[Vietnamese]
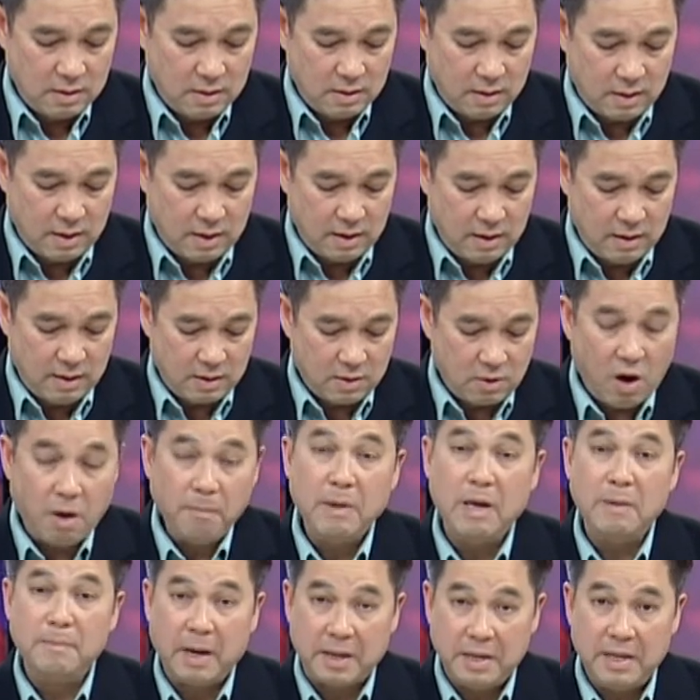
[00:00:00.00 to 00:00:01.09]
uh, có
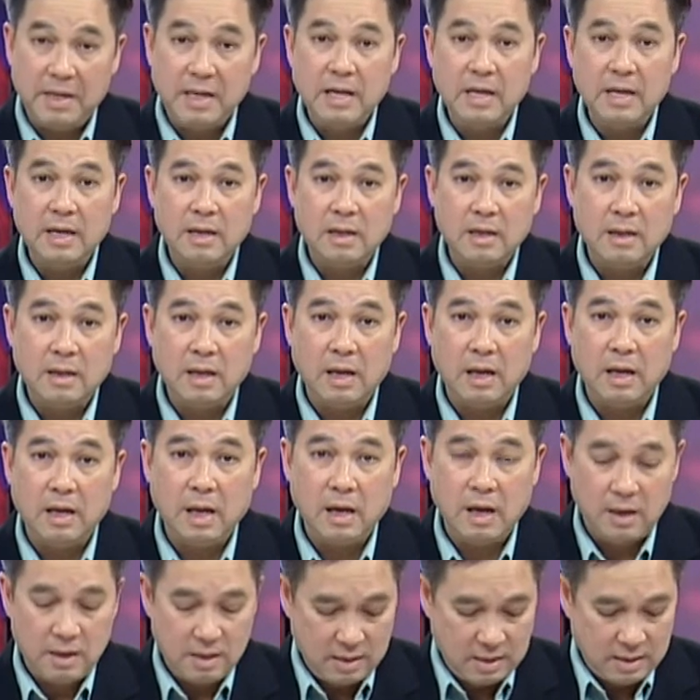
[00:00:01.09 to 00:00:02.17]
bị bệnh đó
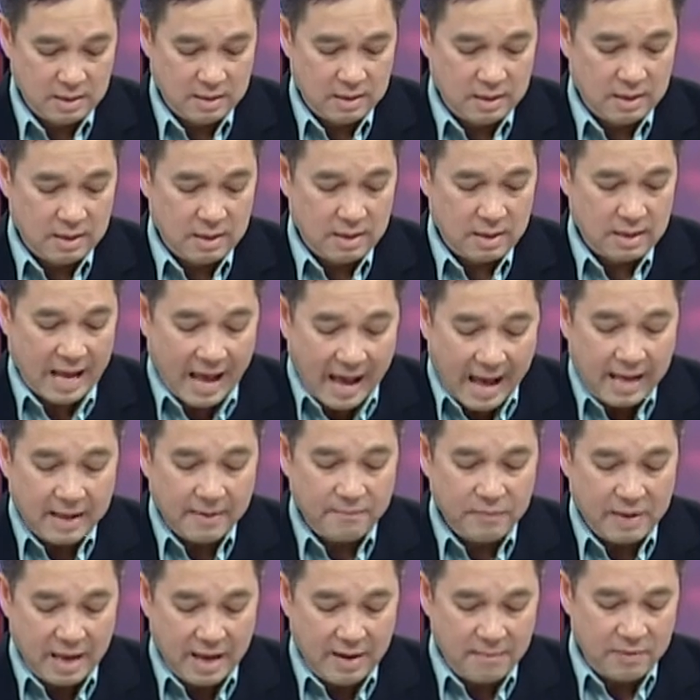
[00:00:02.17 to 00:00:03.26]
thì uh, khác
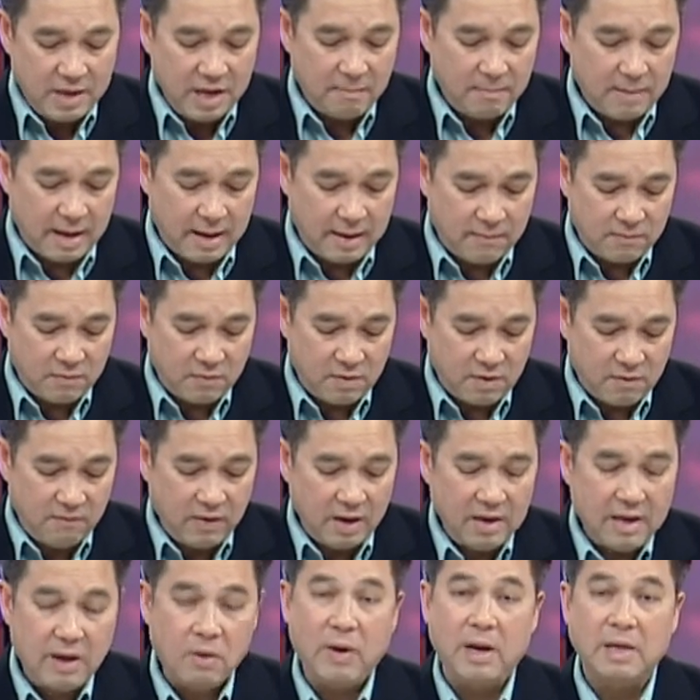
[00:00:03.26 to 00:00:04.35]
nha, nhưng mà cái
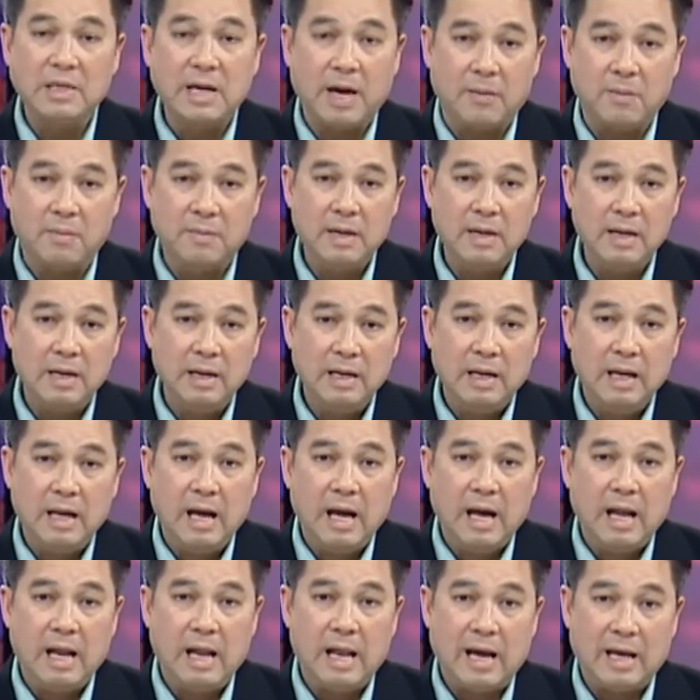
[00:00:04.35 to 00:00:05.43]
vấn đề quan trọng đó
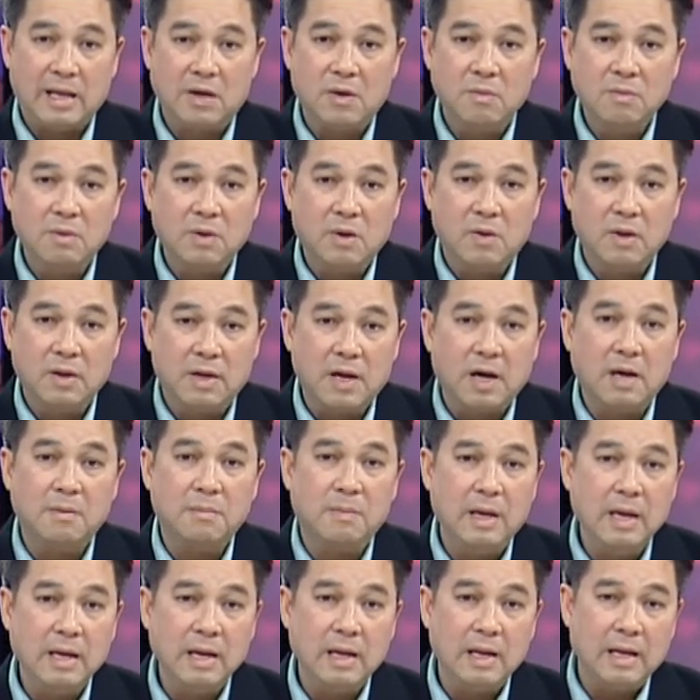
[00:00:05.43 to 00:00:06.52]
là chúng tôi cần
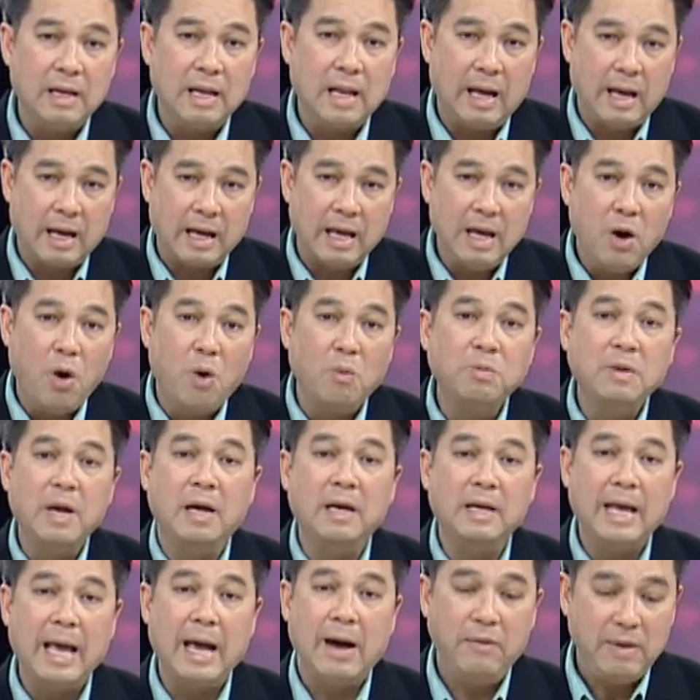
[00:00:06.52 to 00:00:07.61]
biết là cái hôn
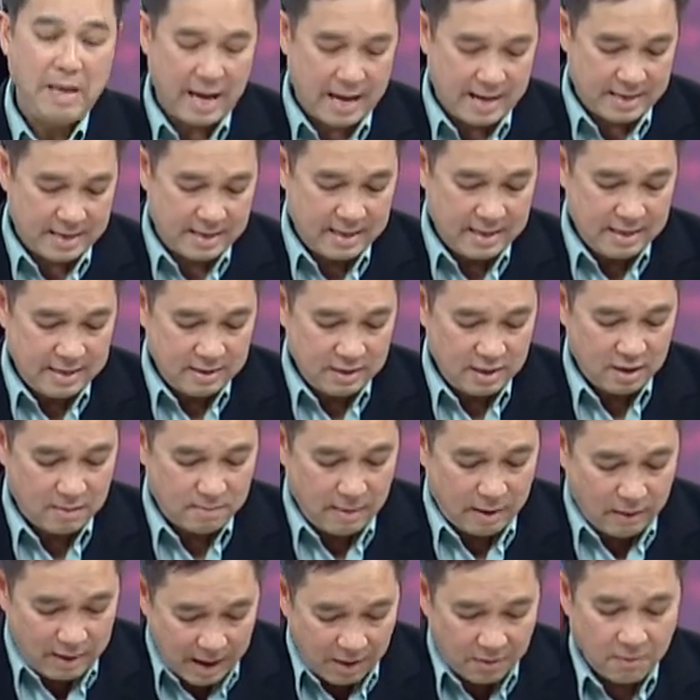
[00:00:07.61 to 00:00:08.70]
nhân kéo dài được
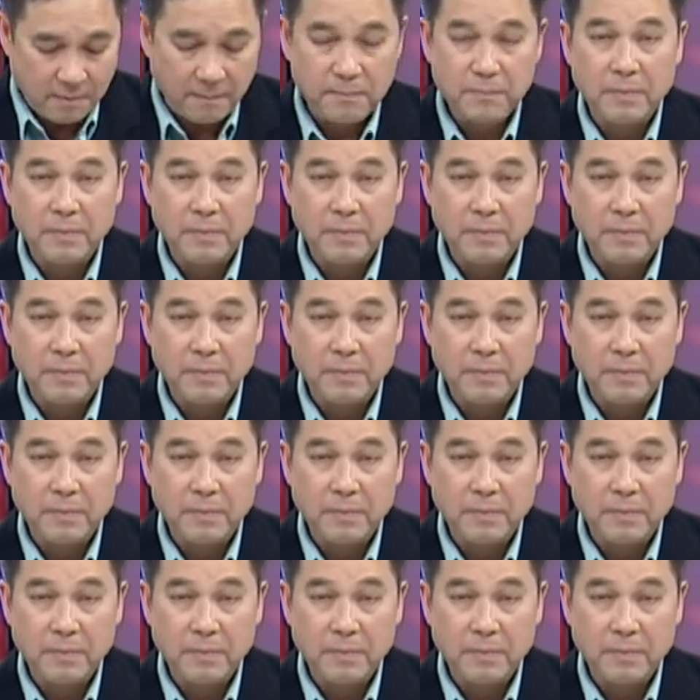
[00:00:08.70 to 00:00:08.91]
bao lâu